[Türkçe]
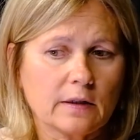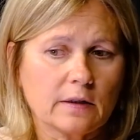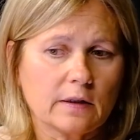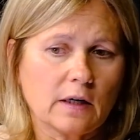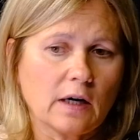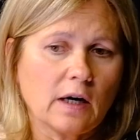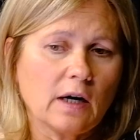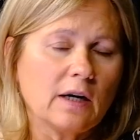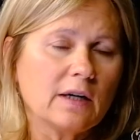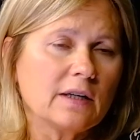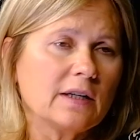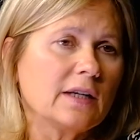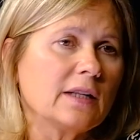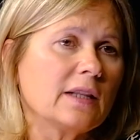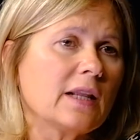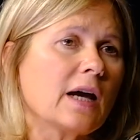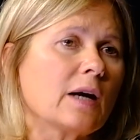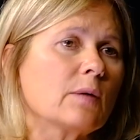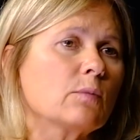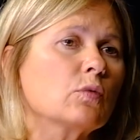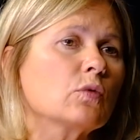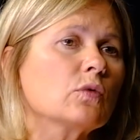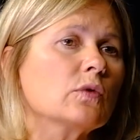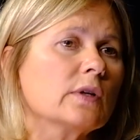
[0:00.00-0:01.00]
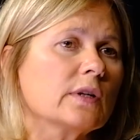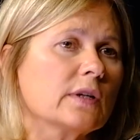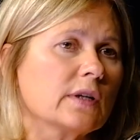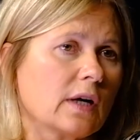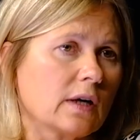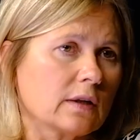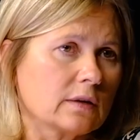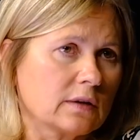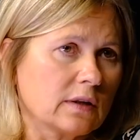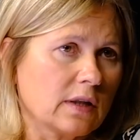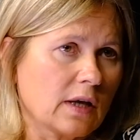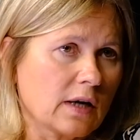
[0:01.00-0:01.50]
aileler bunları
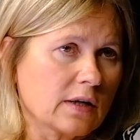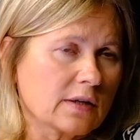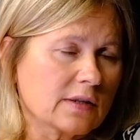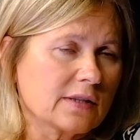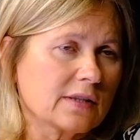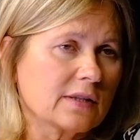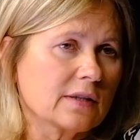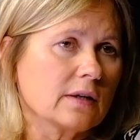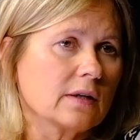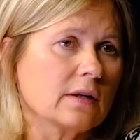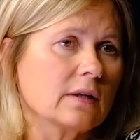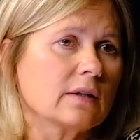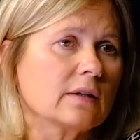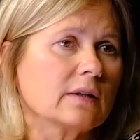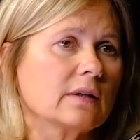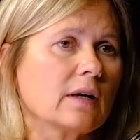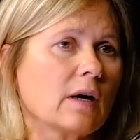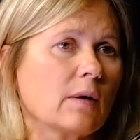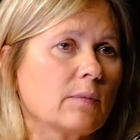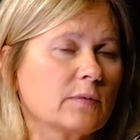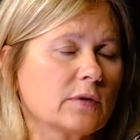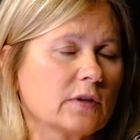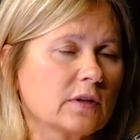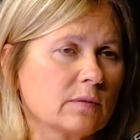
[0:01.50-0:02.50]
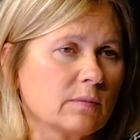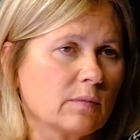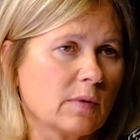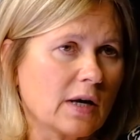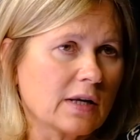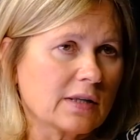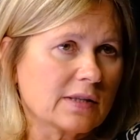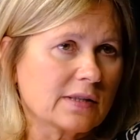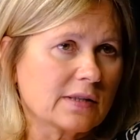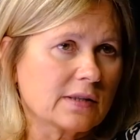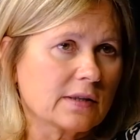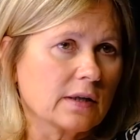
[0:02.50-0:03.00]
atlarsa,
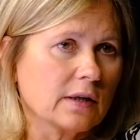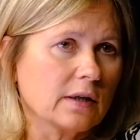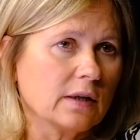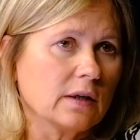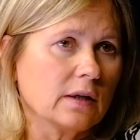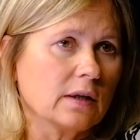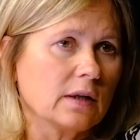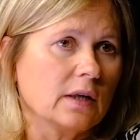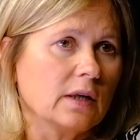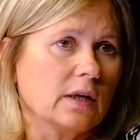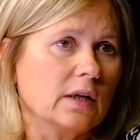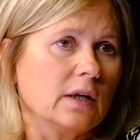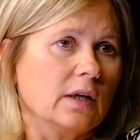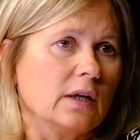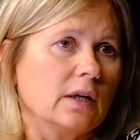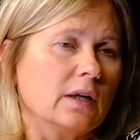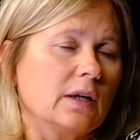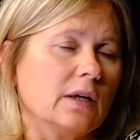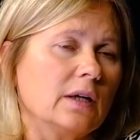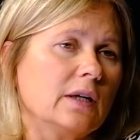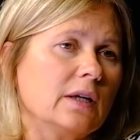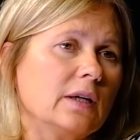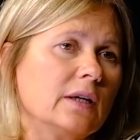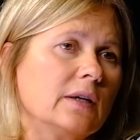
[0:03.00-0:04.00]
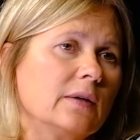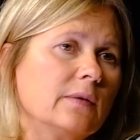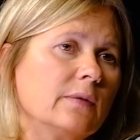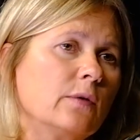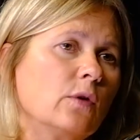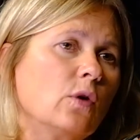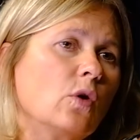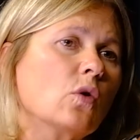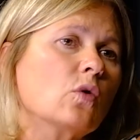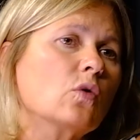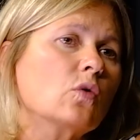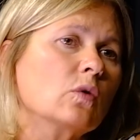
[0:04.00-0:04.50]
yaptırmazsa
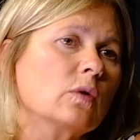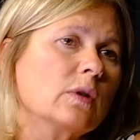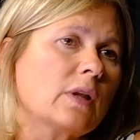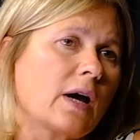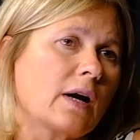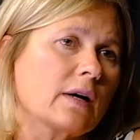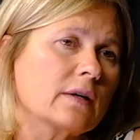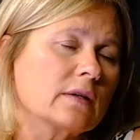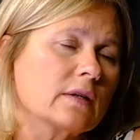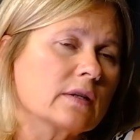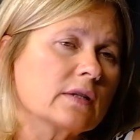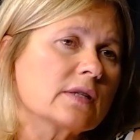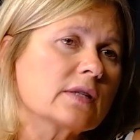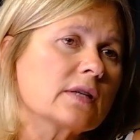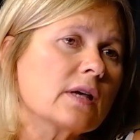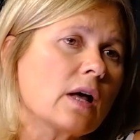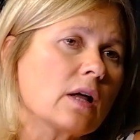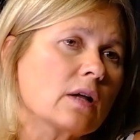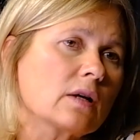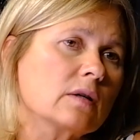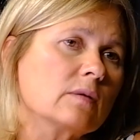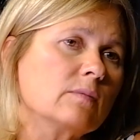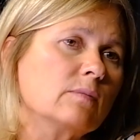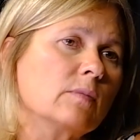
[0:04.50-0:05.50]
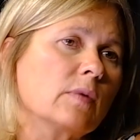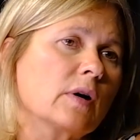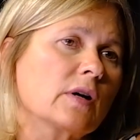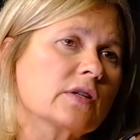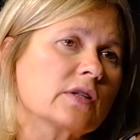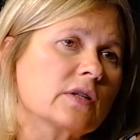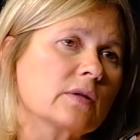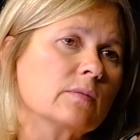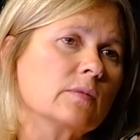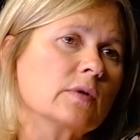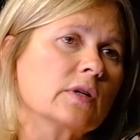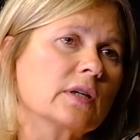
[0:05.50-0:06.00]
okullarda salgın
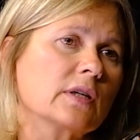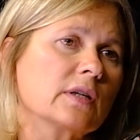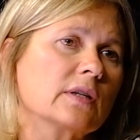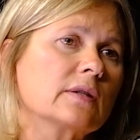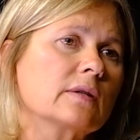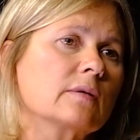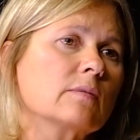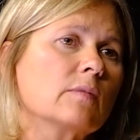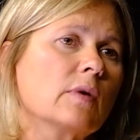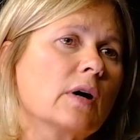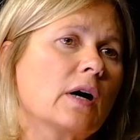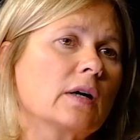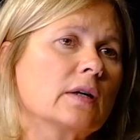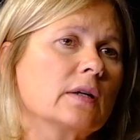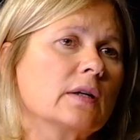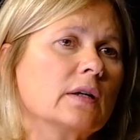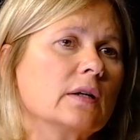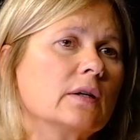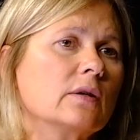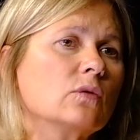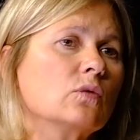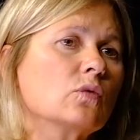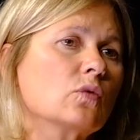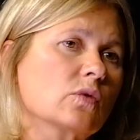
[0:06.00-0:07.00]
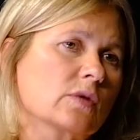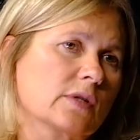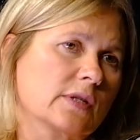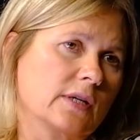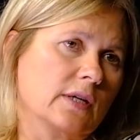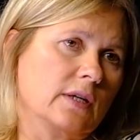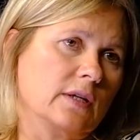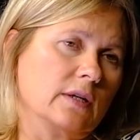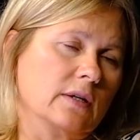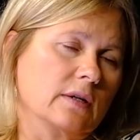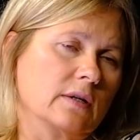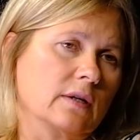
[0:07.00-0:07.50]
başlama ihtimali
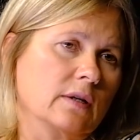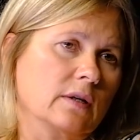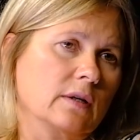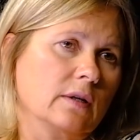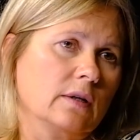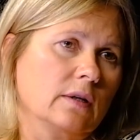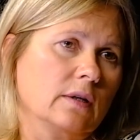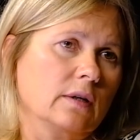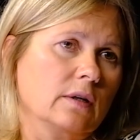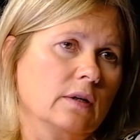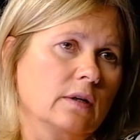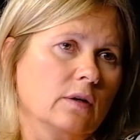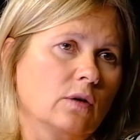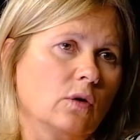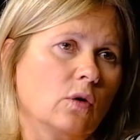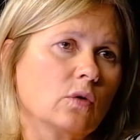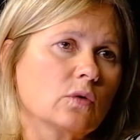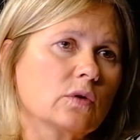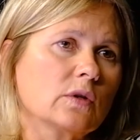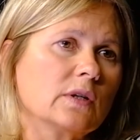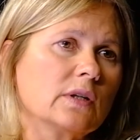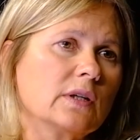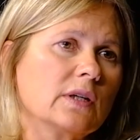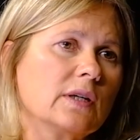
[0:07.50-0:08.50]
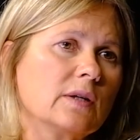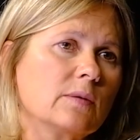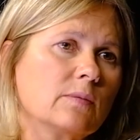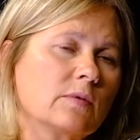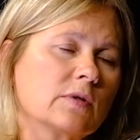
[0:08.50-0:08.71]
yükselir. O da iyi